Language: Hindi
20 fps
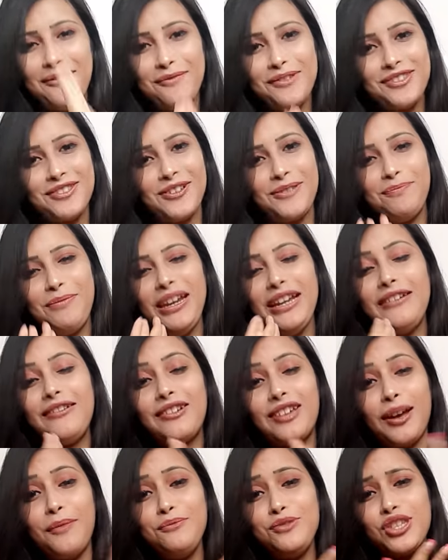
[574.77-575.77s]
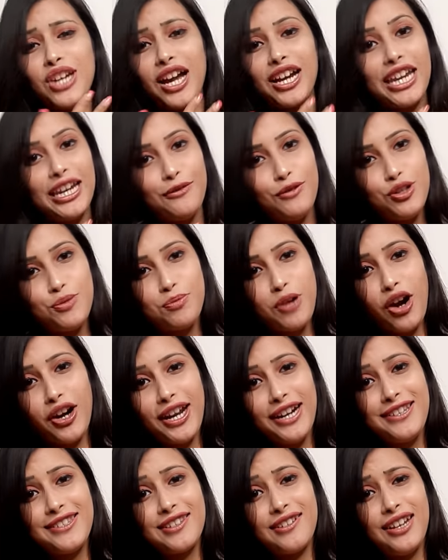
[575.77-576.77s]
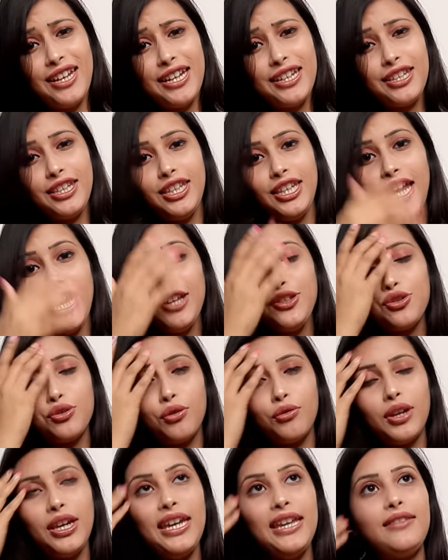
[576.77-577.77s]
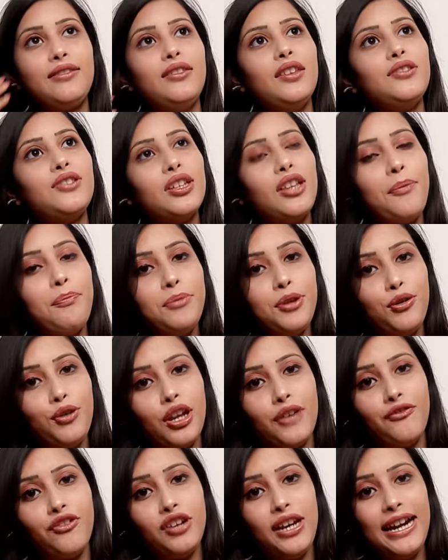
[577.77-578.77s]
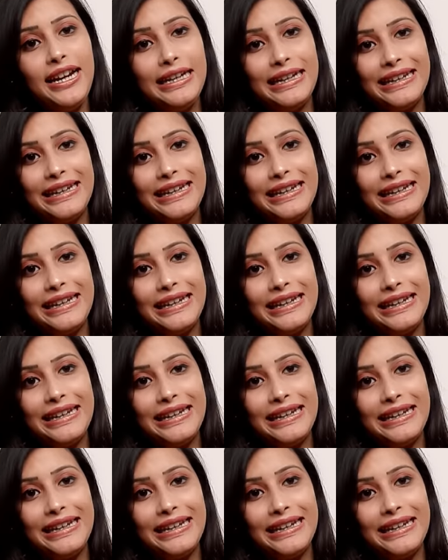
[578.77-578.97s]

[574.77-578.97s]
अमेजोन पे तब जाके कुछ प्रोडक्ट सेलेक्ट किए हैं जो कि इतने ज़्यादा ब्यूटीफुल है